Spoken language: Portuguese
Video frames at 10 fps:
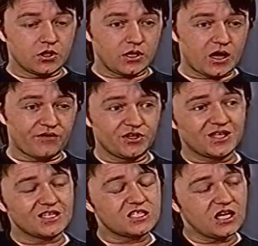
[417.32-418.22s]
Ela veio na
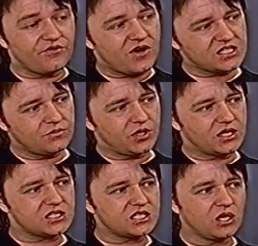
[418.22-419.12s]
terceira fase da
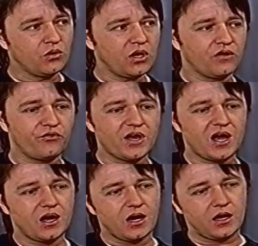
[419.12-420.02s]
imigração, ela foi
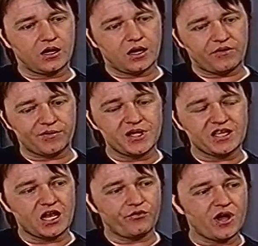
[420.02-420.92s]
a, a família
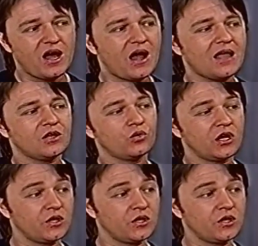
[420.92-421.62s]
dela foi arrancada da Ucrânia